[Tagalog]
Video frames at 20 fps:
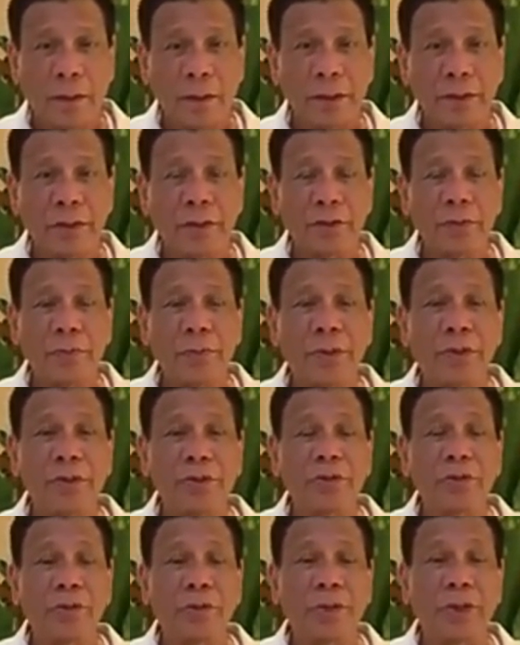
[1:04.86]
I just
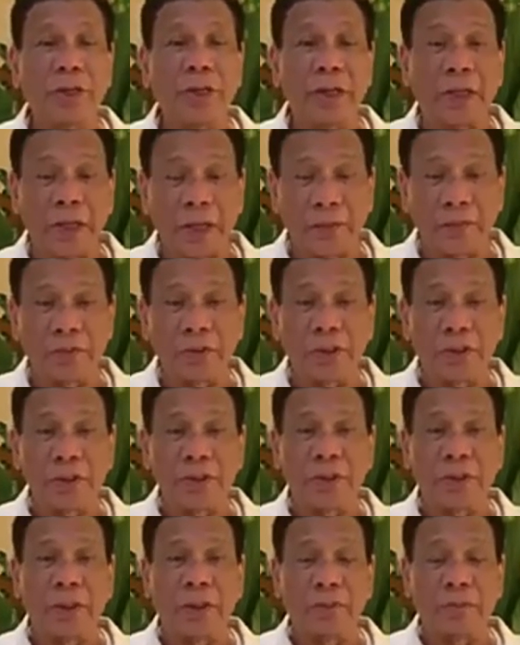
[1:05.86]
mentioned the names
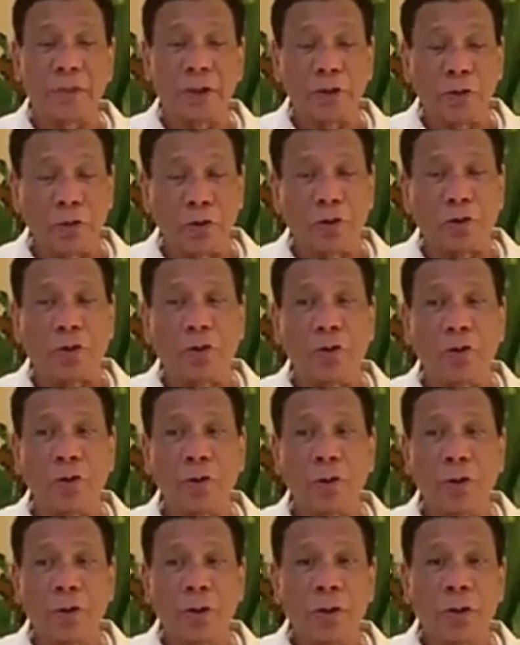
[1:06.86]
and sinabi ko,
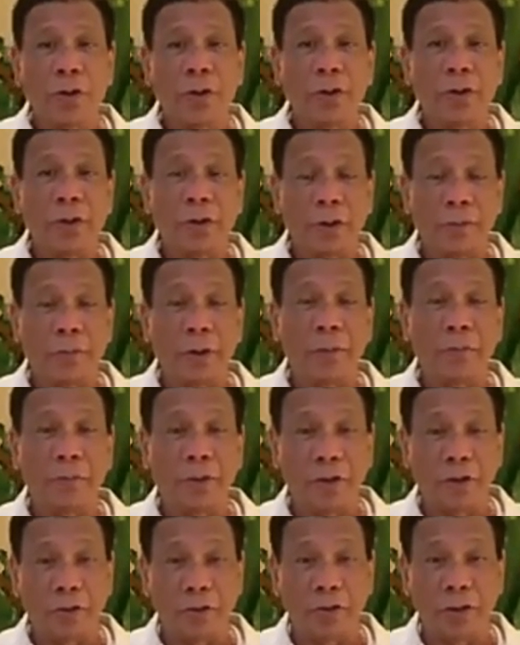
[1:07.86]
di ba
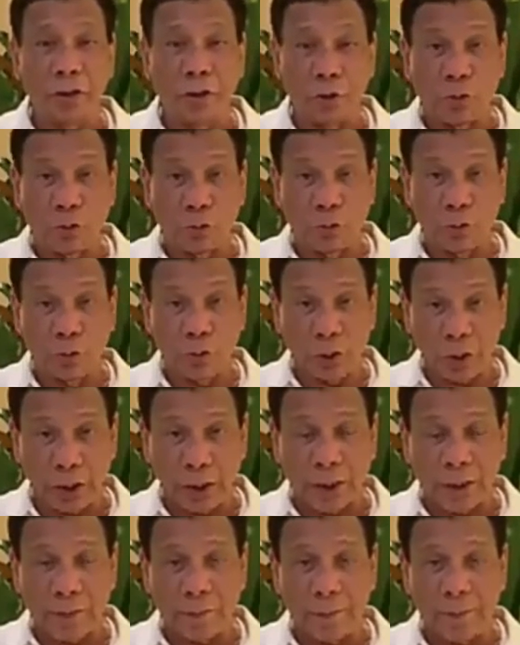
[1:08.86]
mayor nandoon
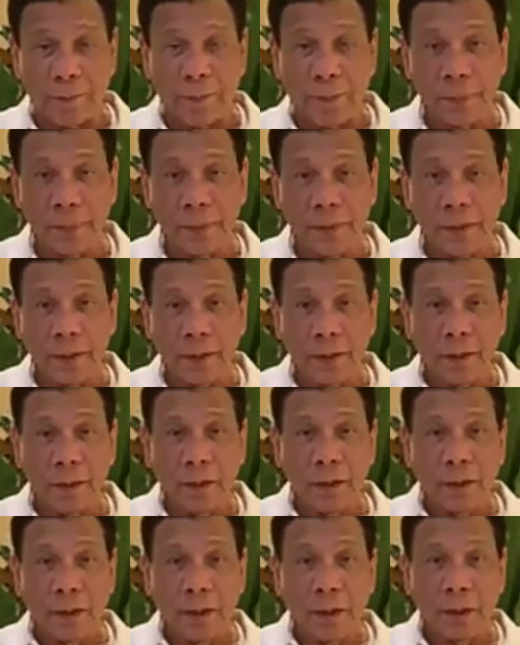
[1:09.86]
ka?
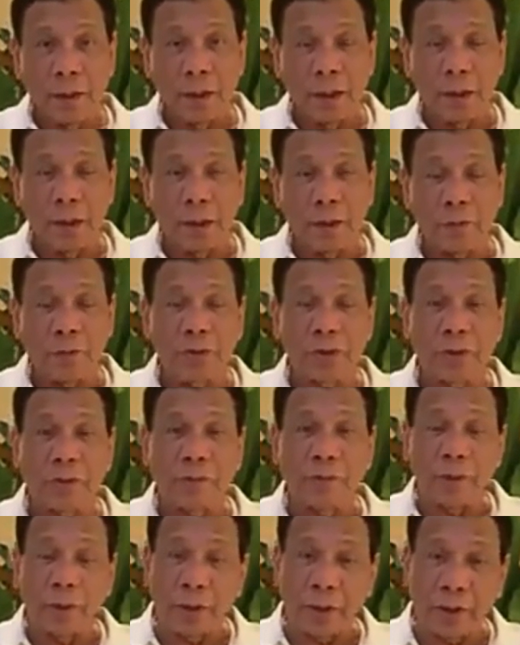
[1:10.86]
I, I was
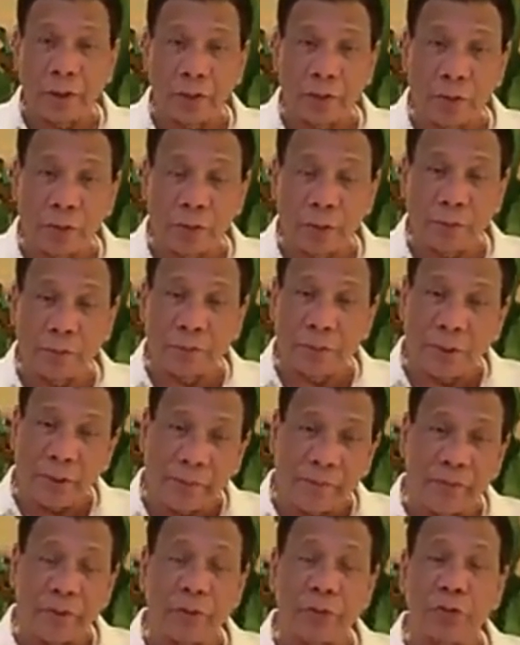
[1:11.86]
referring to a
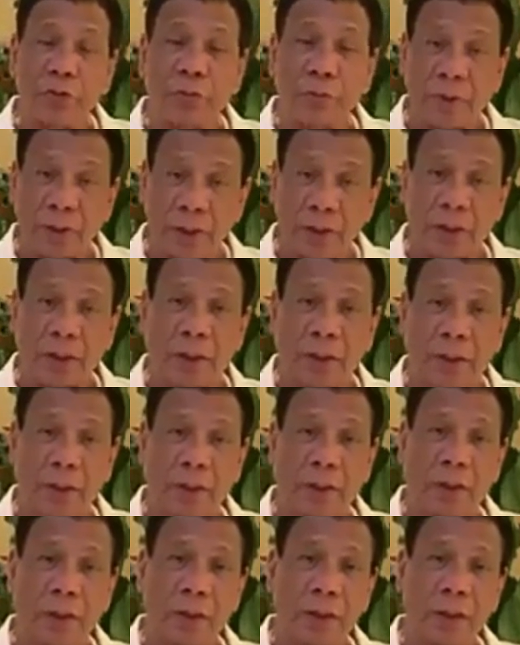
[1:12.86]
previous
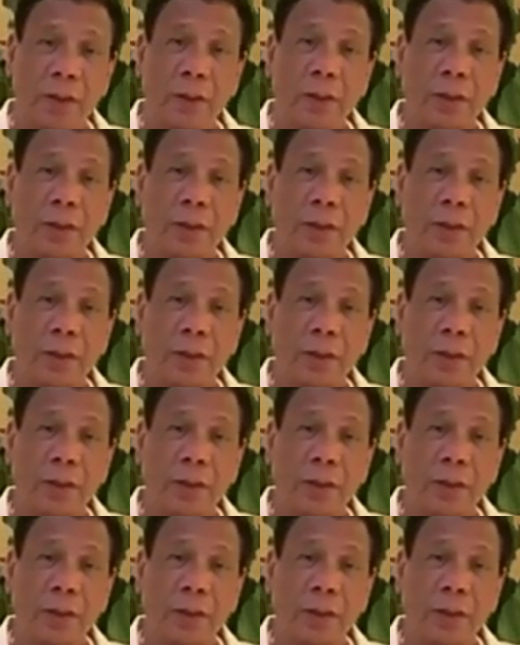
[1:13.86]
meeting